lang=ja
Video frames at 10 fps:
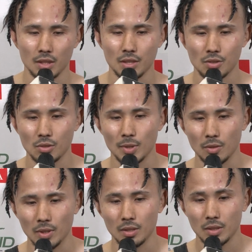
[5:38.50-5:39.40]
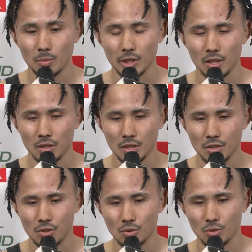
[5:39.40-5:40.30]
対戦する前はやっぱ寺田
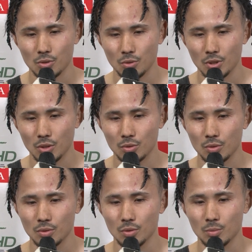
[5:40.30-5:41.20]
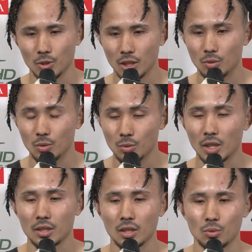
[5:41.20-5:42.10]
選手の勝利予想も結構多
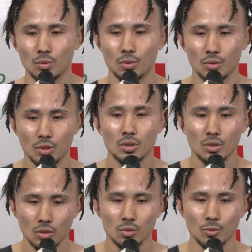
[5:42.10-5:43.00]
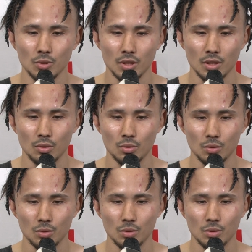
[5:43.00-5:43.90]
かったと思うんですけど
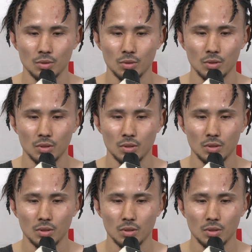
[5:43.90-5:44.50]
そういう、